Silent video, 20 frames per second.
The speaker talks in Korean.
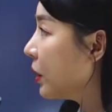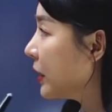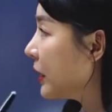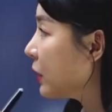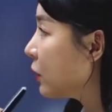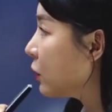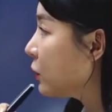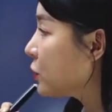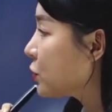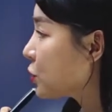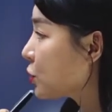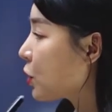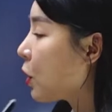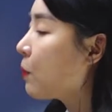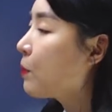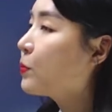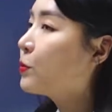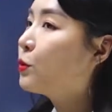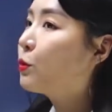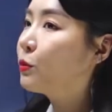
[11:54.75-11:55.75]
이건
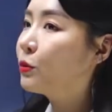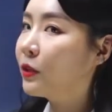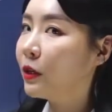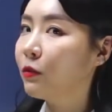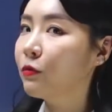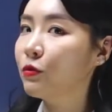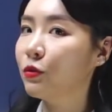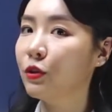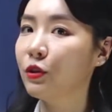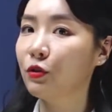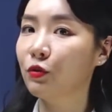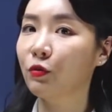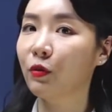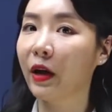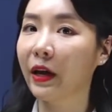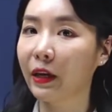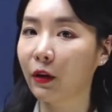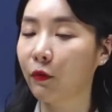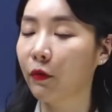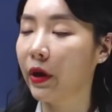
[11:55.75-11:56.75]
접속사로 쓰일
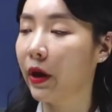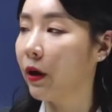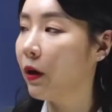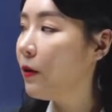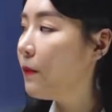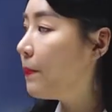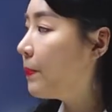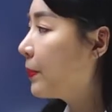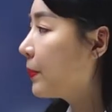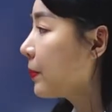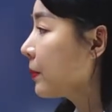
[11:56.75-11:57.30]
수가 있고요.